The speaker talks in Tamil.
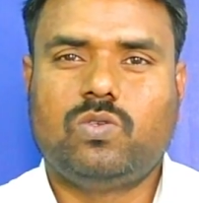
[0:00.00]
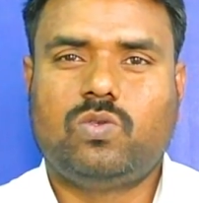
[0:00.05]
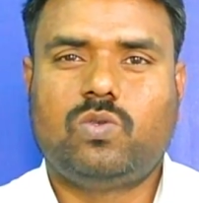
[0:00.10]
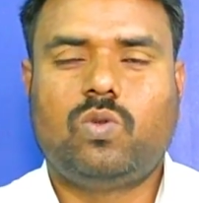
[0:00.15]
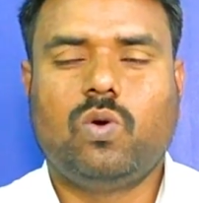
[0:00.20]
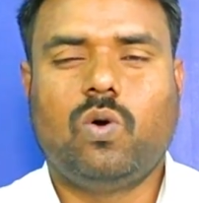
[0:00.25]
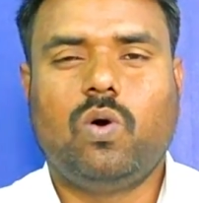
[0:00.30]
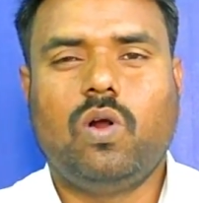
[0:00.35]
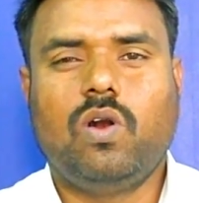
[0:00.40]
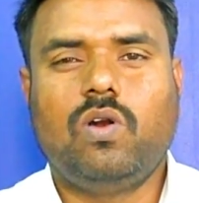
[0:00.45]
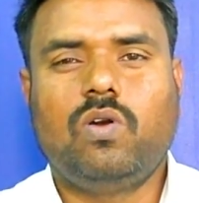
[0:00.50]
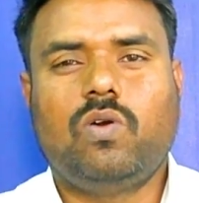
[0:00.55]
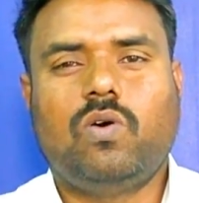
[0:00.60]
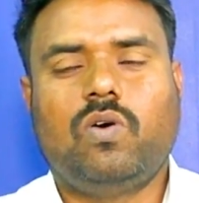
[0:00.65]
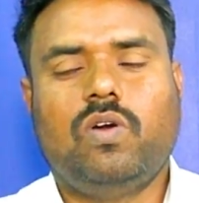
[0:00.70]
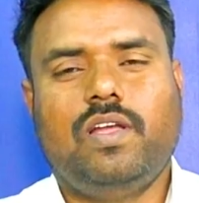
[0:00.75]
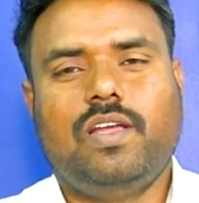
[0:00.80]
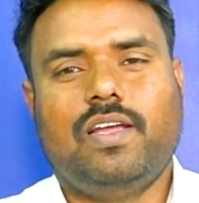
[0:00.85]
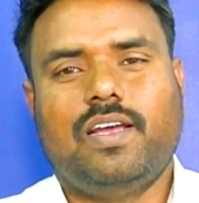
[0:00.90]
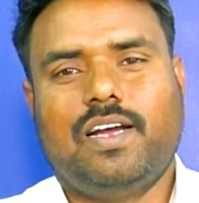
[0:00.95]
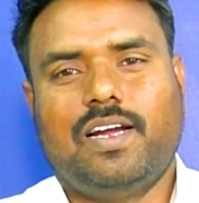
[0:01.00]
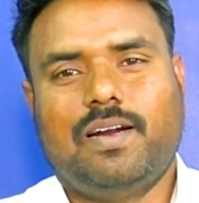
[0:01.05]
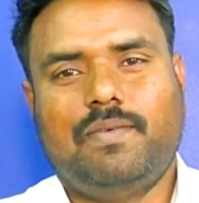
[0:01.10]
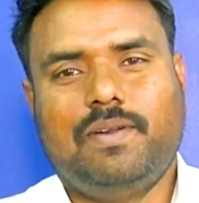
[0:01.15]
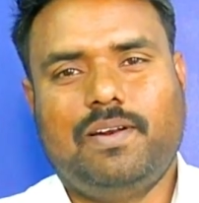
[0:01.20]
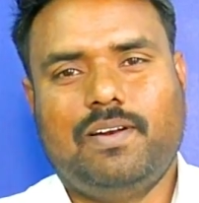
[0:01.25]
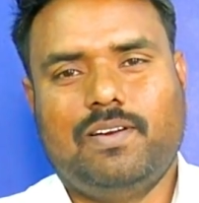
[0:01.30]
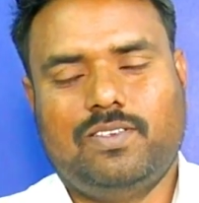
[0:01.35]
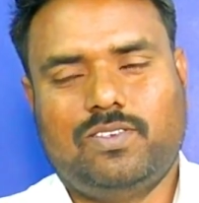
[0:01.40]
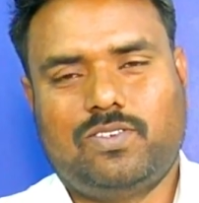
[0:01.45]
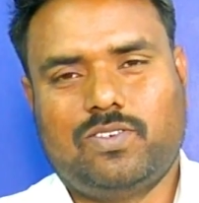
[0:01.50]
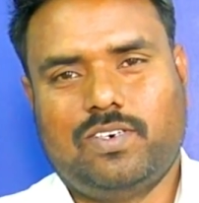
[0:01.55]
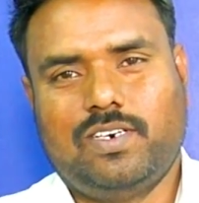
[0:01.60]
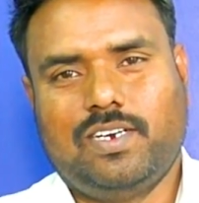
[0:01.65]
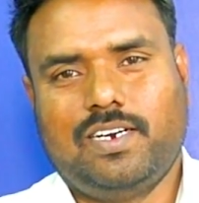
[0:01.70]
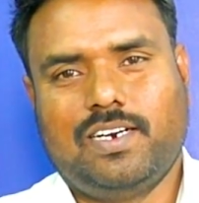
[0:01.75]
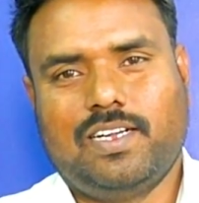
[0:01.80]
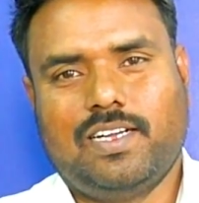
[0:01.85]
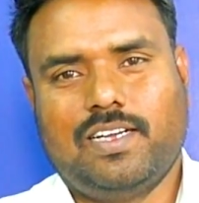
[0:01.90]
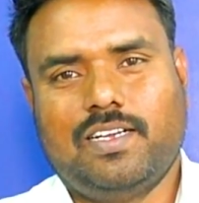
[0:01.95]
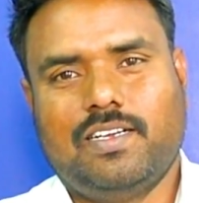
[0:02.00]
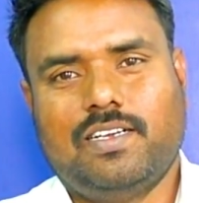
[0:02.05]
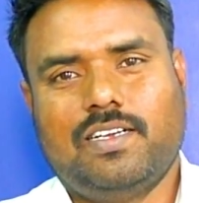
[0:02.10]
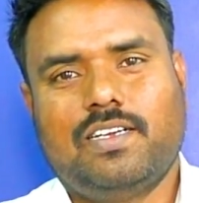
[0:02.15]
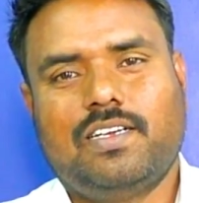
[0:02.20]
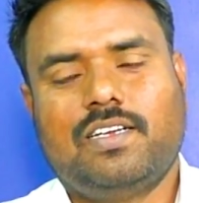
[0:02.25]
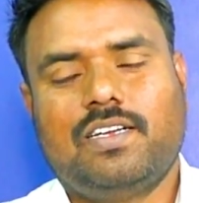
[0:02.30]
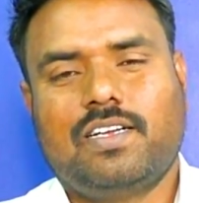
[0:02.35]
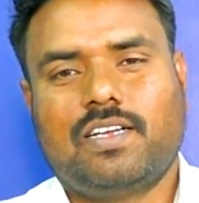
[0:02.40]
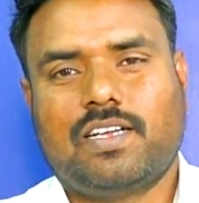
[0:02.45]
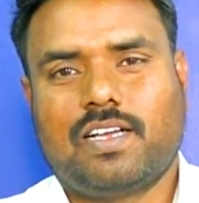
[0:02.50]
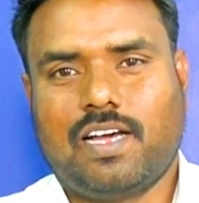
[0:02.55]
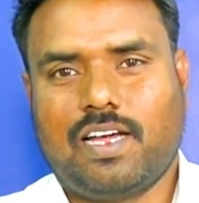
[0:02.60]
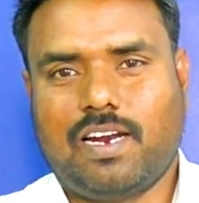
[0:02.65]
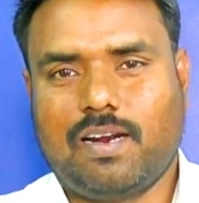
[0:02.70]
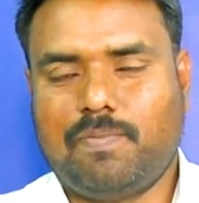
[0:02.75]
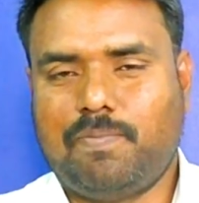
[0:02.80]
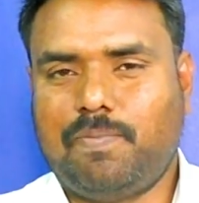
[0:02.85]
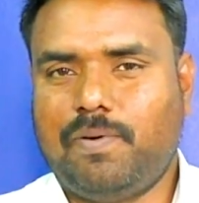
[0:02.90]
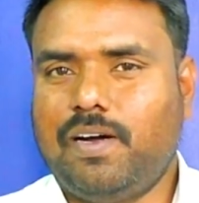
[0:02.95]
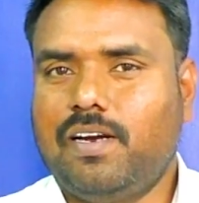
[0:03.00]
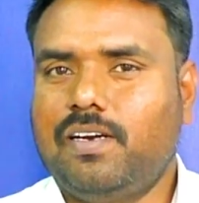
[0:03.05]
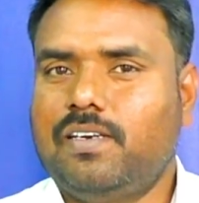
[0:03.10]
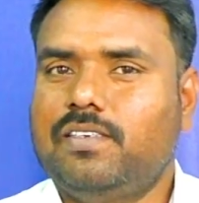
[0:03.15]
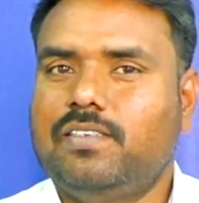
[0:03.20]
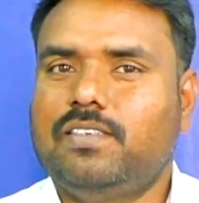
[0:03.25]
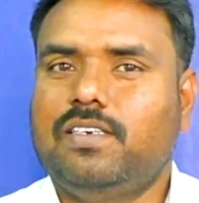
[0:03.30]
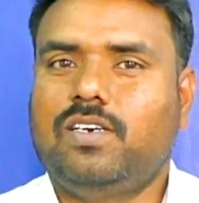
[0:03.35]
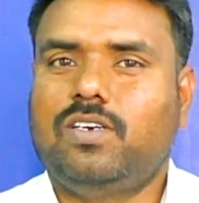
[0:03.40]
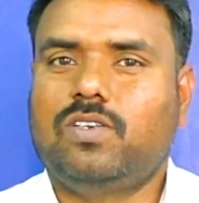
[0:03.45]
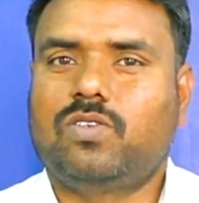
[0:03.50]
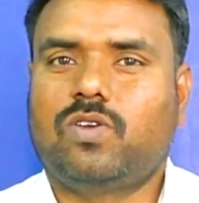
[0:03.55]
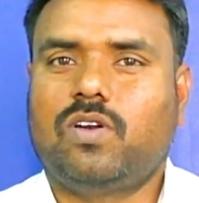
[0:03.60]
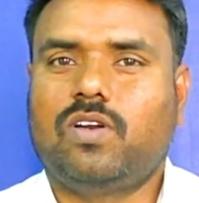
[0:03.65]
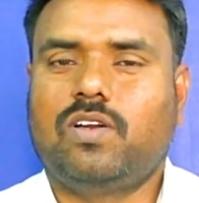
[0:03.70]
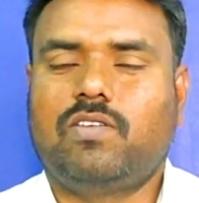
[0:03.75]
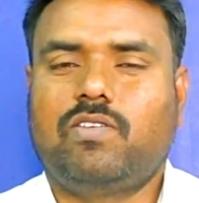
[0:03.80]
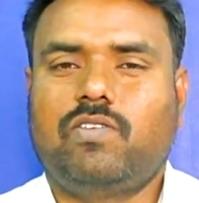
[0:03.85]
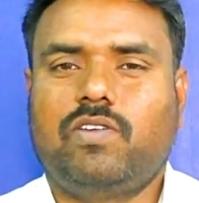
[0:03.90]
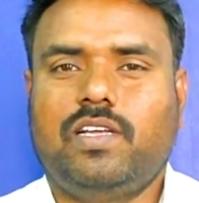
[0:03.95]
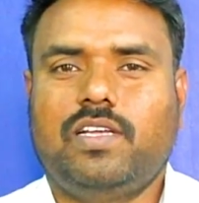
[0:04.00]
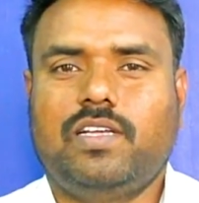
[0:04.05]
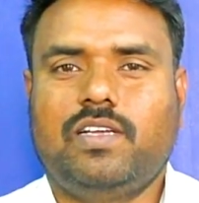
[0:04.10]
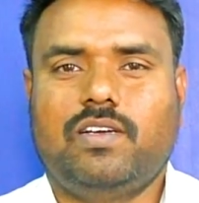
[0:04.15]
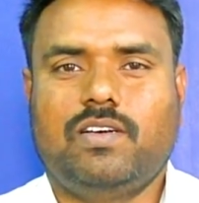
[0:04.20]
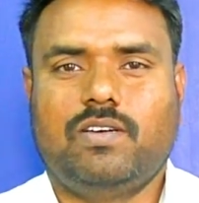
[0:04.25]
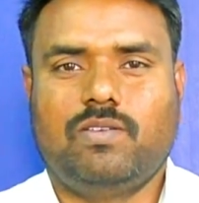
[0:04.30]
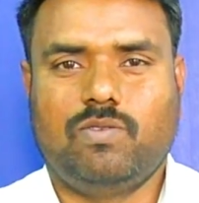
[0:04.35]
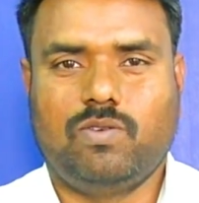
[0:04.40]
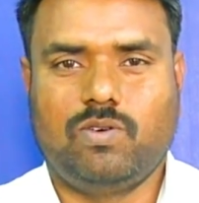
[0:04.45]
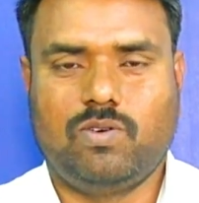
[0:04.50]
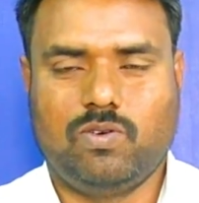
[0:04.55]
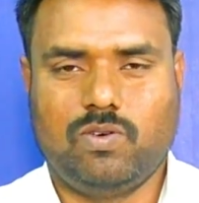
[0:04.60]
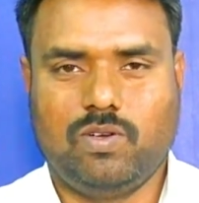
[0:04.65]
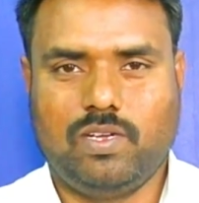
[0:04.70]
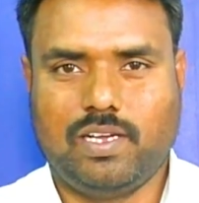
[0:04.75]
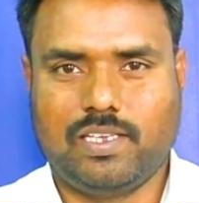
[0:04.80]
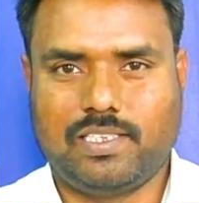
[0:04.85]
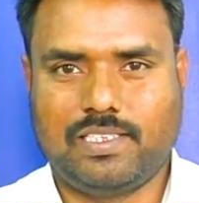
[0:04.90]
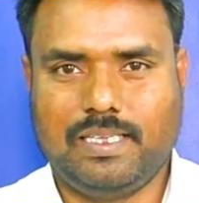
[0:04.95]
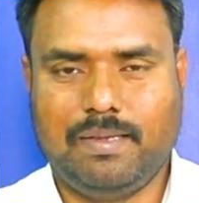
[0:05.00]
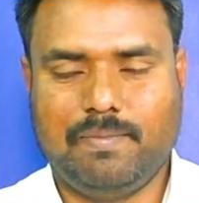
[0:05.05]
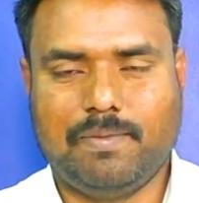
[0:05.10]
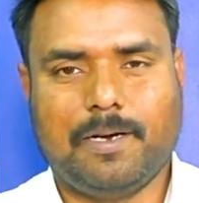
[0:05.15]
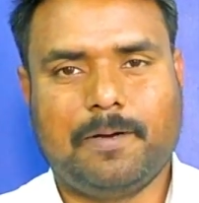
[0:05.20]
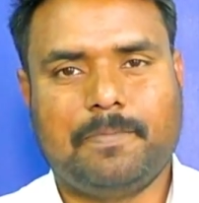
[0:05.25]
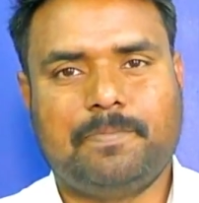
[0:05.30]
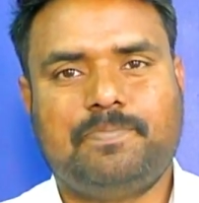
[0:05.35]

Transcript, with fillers: தோல் நோய் அப்படின்னு சொன்னீங்கன்னா கரப்பான் என்று சொல்லக்கூடிய ஒரு நோய் எக்ஸிமா